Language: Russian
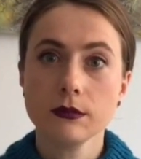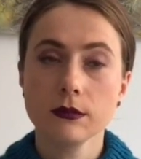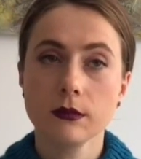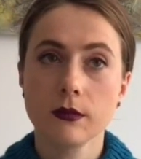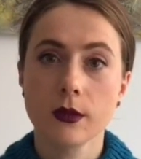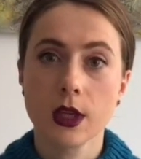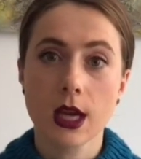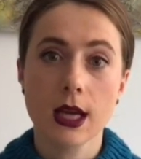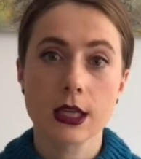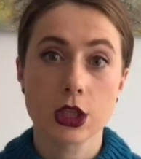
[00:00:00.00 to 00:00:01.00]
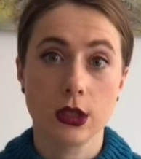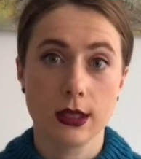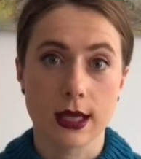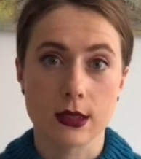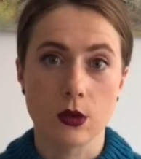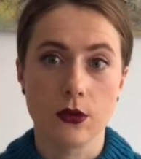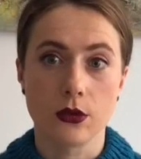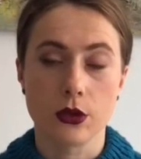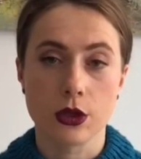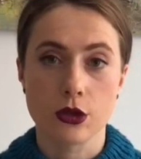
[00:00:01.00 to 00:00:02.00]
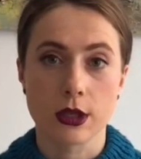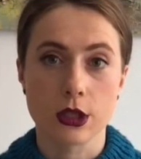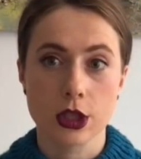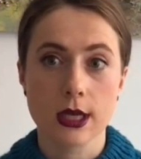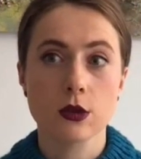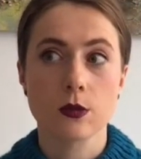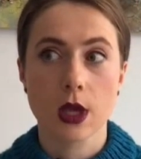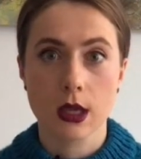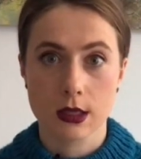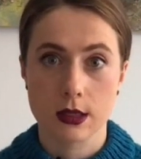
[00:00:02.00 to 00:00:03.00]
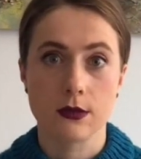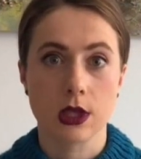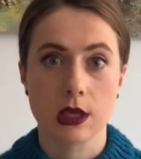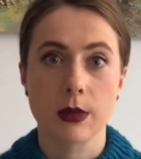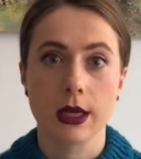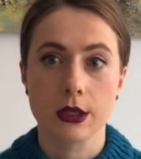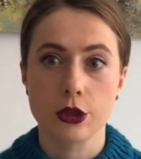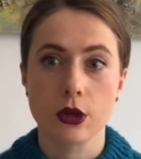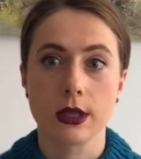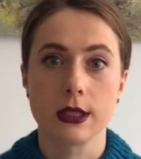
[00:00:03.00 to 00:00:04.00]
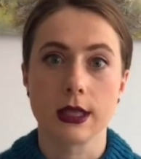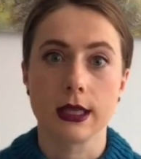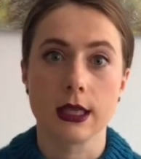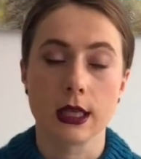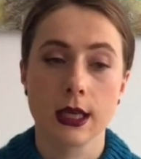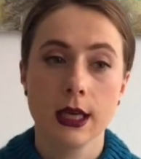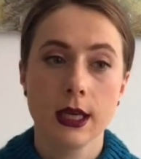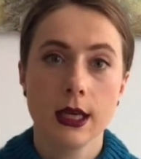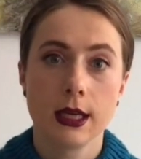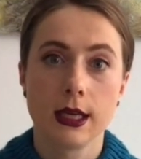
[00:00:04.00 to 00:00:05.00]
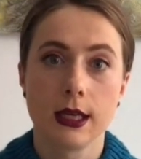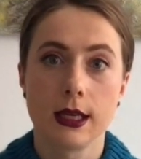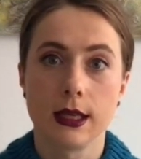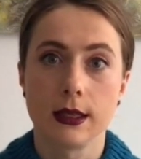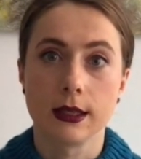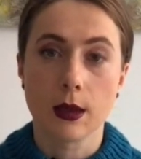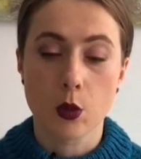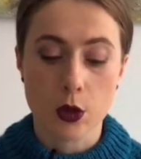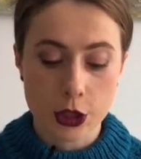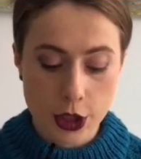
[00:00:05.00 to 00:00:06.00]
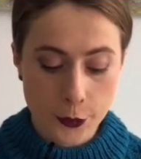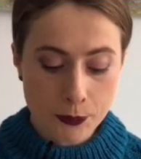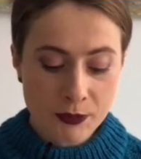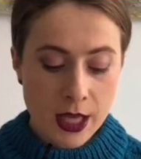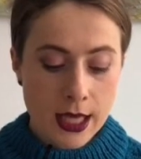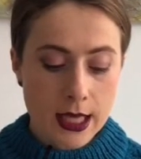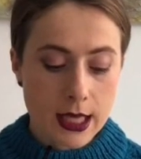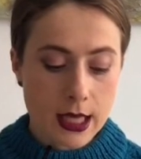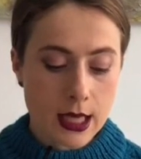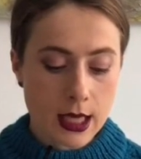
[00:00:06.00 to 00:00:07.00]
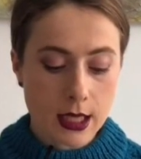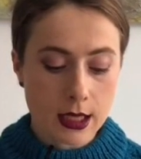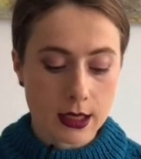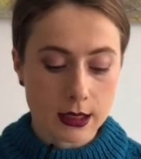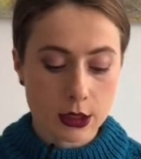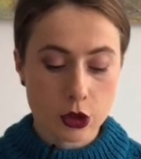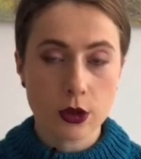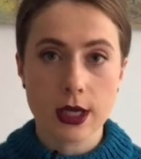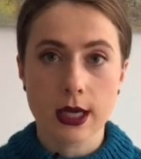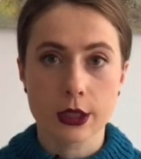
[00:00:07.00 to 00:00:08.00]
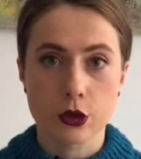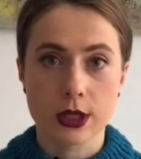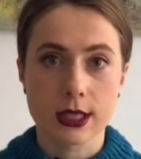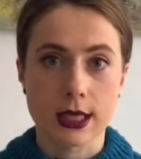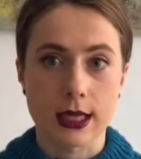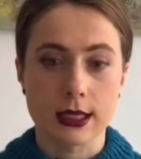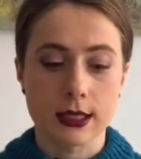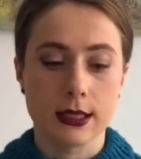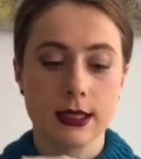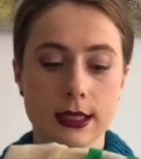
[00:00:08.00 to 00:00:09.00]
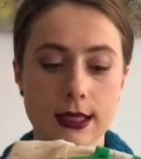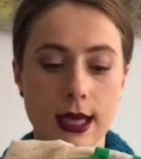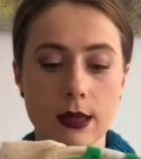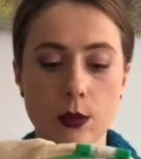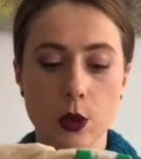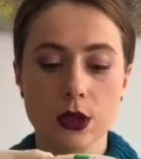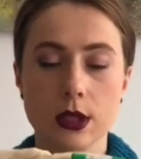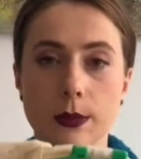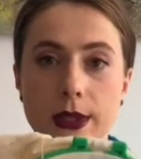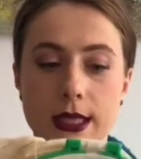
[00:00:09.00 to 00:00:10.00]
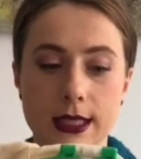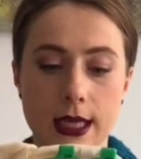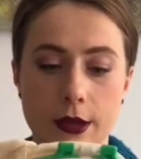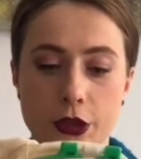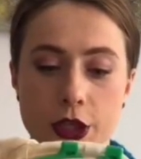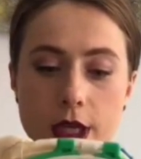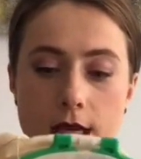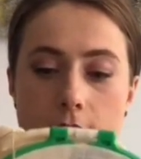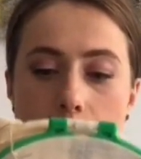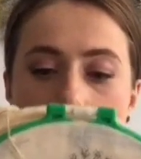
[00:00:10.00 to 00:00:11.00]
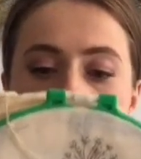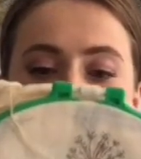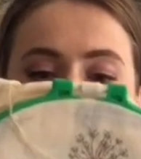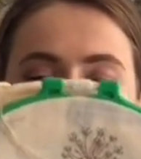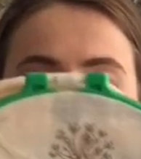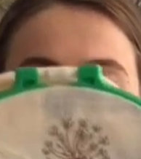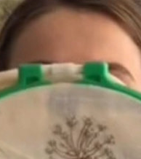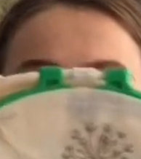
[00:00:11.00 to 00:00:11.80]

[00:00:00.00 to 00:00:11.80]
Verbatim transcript: Я решила дать Овину еще один шанс, у меня есть в закромах еще один от них Э, наборчик. И что я хочу сказать, дизайн просто потрясающий, я нереально